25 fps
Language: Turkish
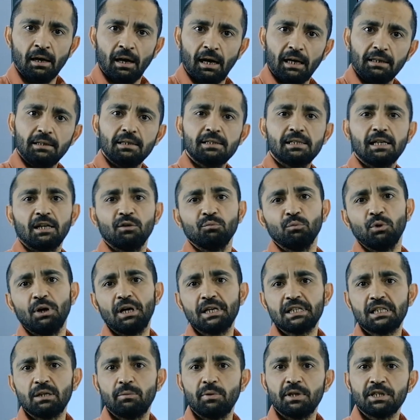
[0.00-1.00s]
Hadi sen
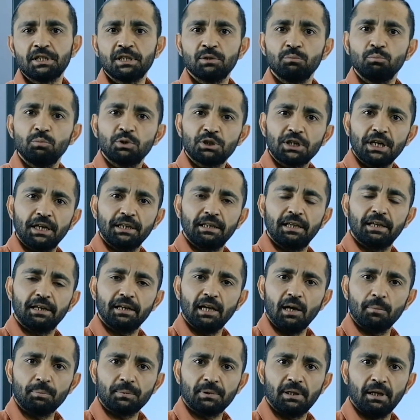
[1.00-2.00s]
muhasebesin bir şeyler
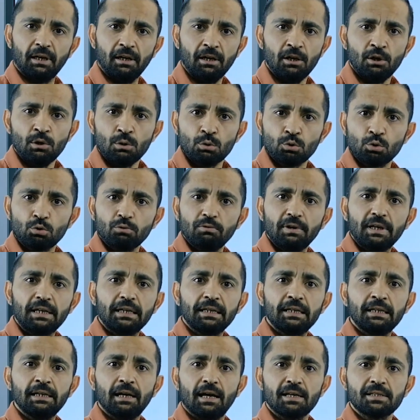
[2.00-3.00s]
yap da şu
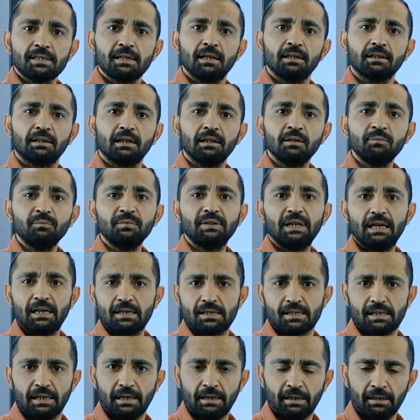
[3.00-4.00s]
vergiyi azaltalım
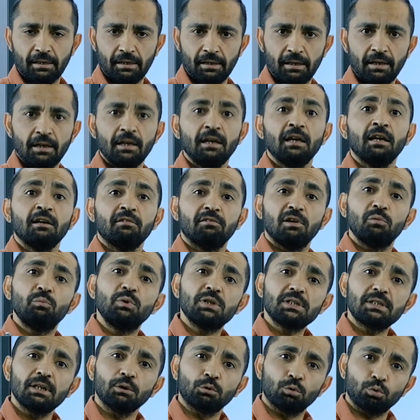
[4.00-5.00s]
derse ve
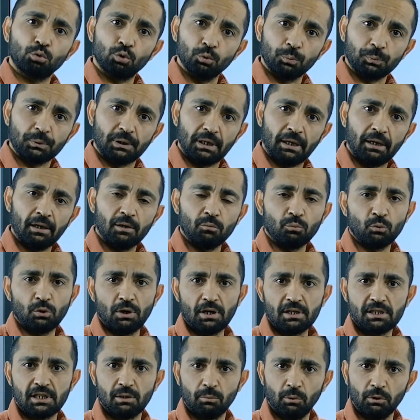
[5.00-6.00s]
biz de tutup da
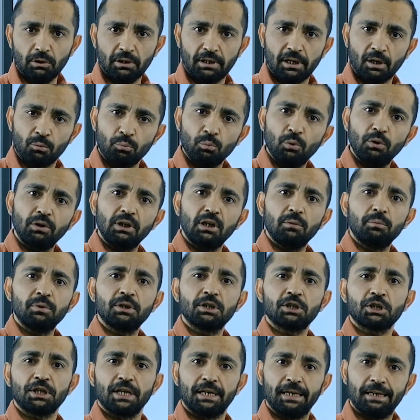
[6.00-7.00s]
muhasebe olarak böyle
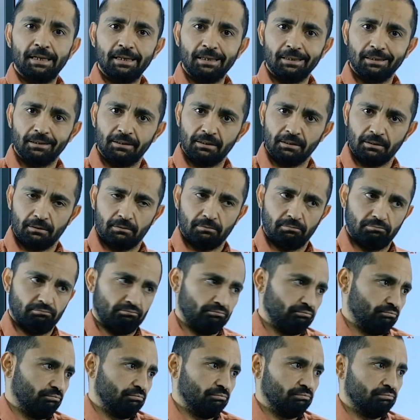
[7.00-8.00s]
bir şeye
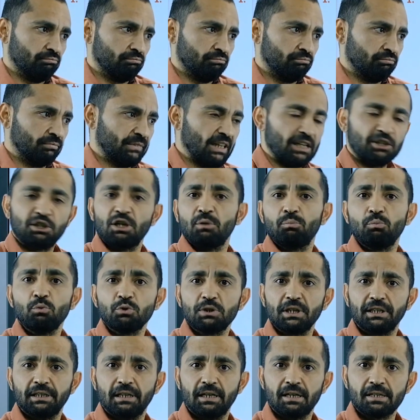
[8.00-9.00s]

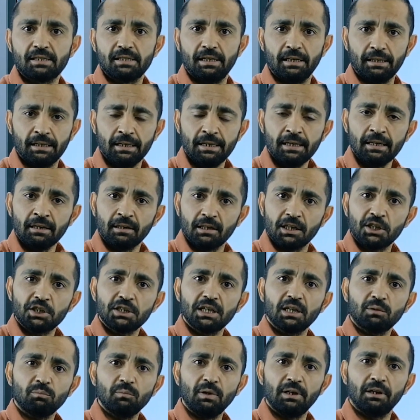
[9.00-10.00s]
teşebbüs edersek,
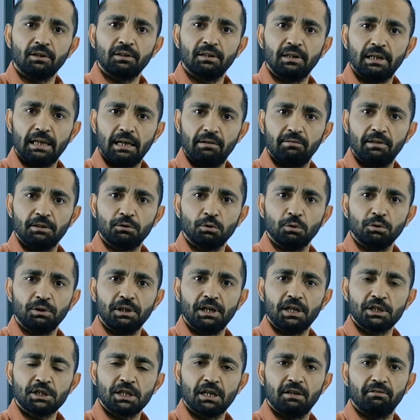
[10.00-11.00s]
işletmenin devlete
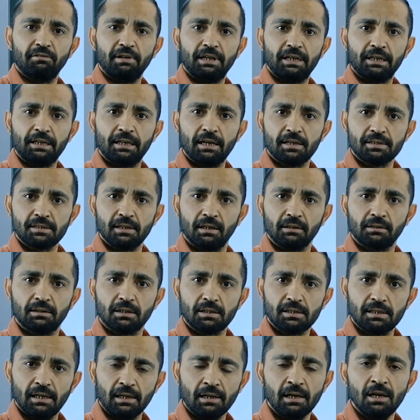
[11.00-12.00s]
ödeyeceği vergi
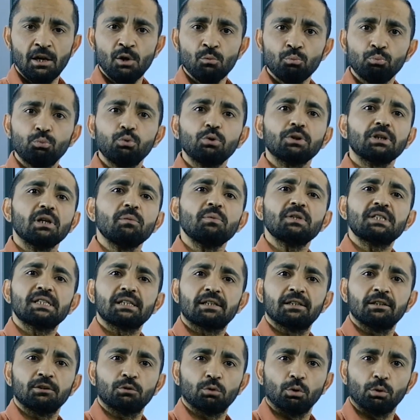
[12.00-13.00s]
azaltırsak burada bir
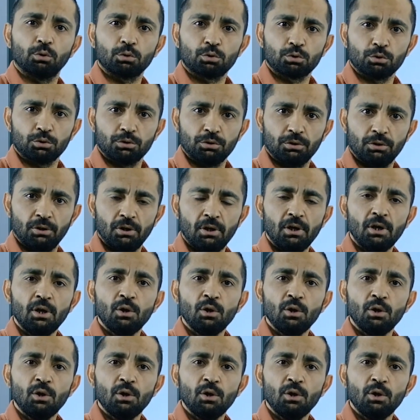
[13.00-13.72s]
sıkıntı oluşur.